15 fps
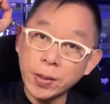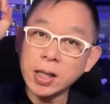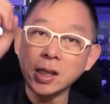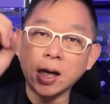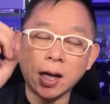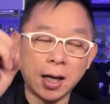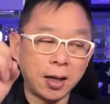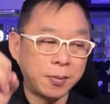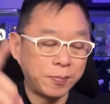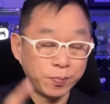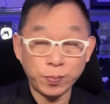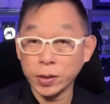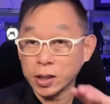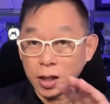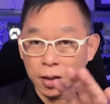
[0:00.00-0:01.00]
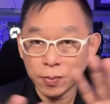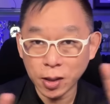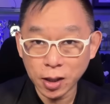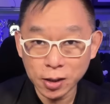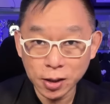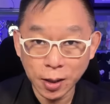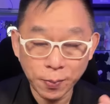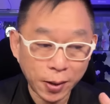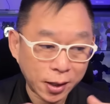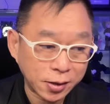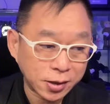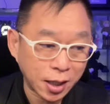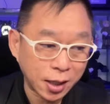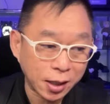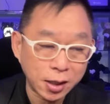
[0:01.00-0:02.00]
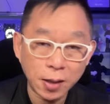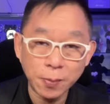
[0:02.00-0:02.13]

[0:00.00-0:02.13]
pinaka, pinakamaganda, para sa akin,